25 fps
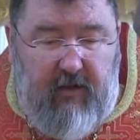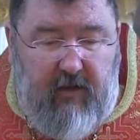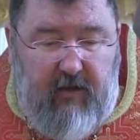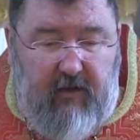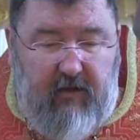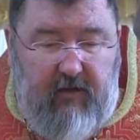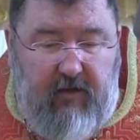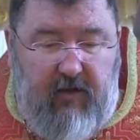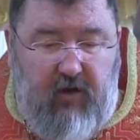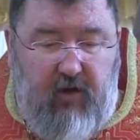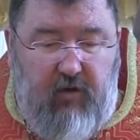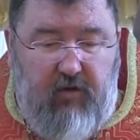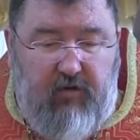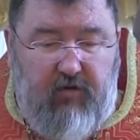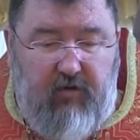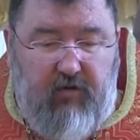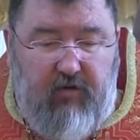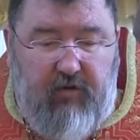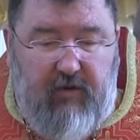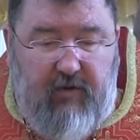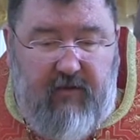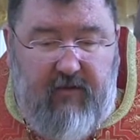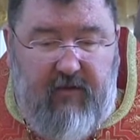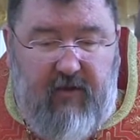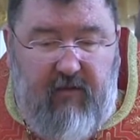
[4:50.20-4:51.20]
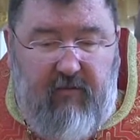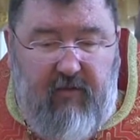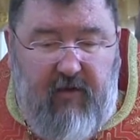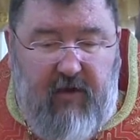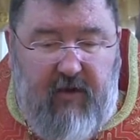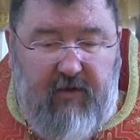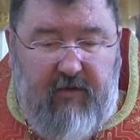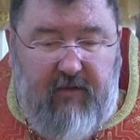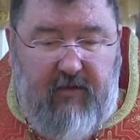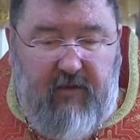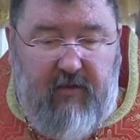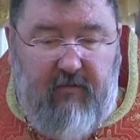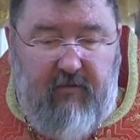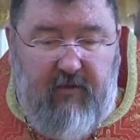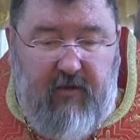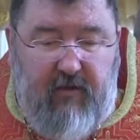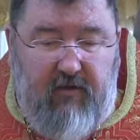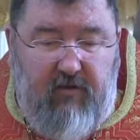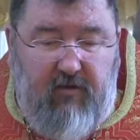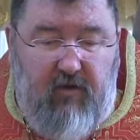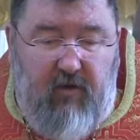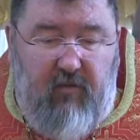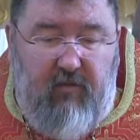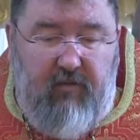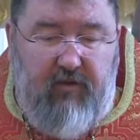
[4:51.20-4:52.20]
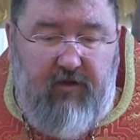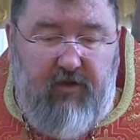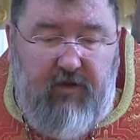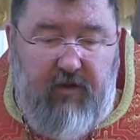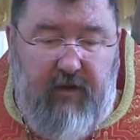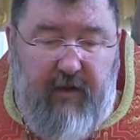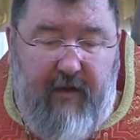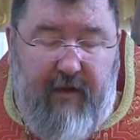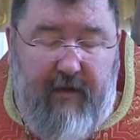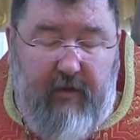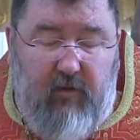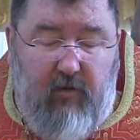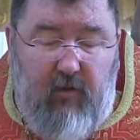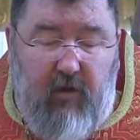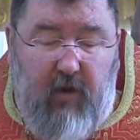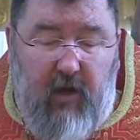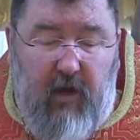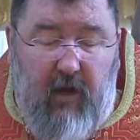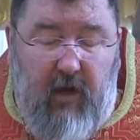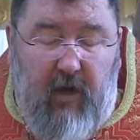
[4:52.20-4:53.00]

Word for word: Где уж тут разобраться простому человеку,